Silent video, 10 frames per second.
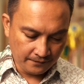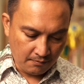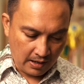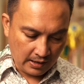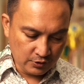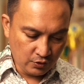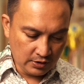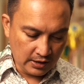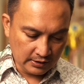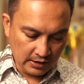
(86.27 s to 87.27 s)
Bahkan juga
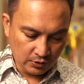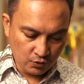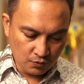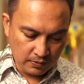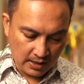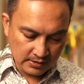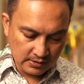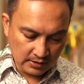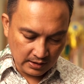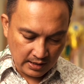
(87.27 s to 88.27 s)
di ayat yang ke-17
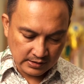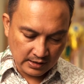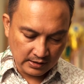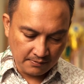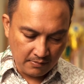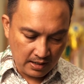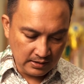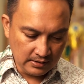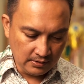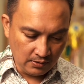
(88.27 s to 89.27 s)
ditegaskan
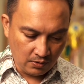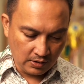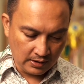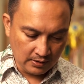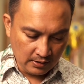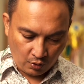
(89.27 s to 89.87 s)
kembali oleh